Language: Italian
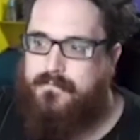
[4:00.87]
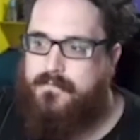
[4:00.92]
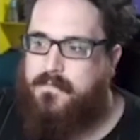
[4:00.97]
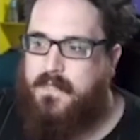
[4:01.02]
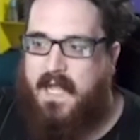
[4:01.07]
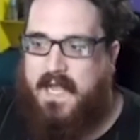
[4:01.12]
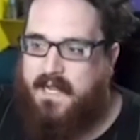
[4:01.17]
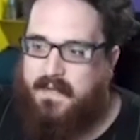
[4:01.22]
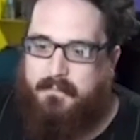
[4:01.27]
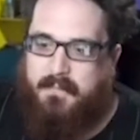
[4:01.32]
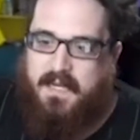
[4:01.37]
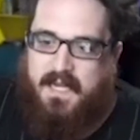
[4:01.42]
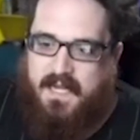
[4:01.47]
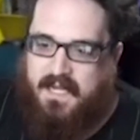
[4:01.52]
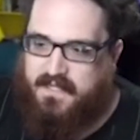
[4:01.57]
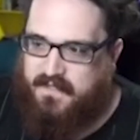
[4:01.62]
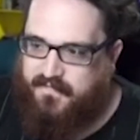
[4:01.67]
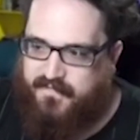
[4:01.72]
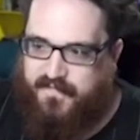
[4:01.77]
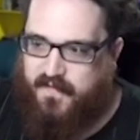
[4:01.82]
Hai
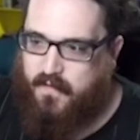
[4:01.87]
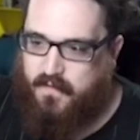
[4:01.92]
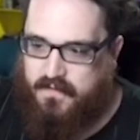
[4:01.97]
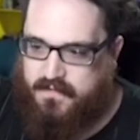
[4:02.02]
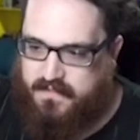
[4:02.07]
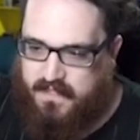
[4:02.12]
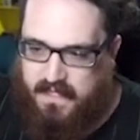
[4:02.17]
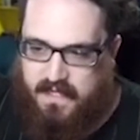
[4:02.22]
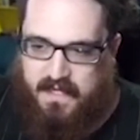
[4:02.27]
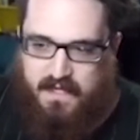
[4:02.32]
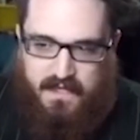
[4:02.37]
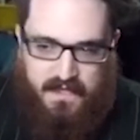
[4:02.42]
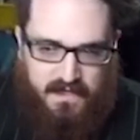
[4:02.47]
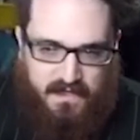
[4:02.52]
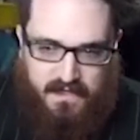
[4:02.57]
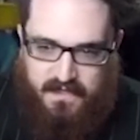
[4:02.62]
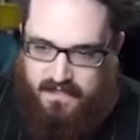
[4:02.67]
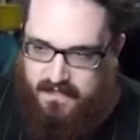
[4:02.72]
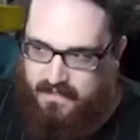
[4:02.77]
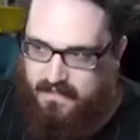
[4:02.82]
mille
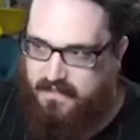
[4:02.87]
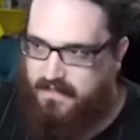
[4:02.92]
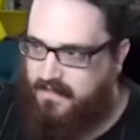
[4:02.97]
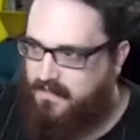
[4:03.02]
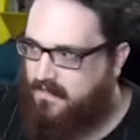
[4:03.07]
difficoltà...